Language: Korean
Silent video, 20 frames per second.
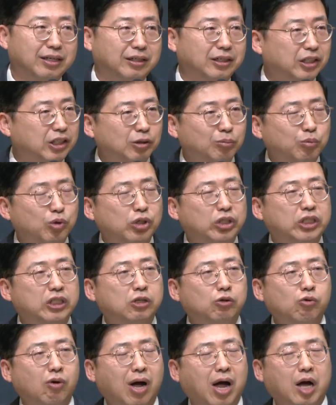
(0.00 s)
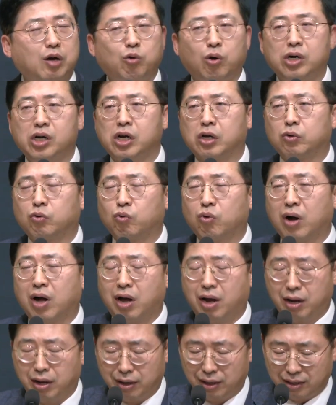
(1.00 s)
그들은 물질과
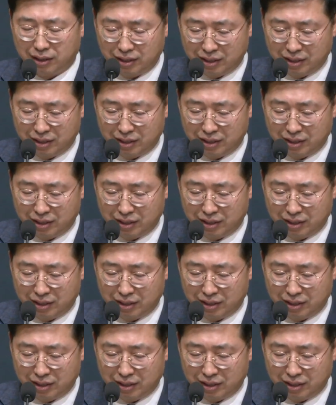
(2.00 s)
권력과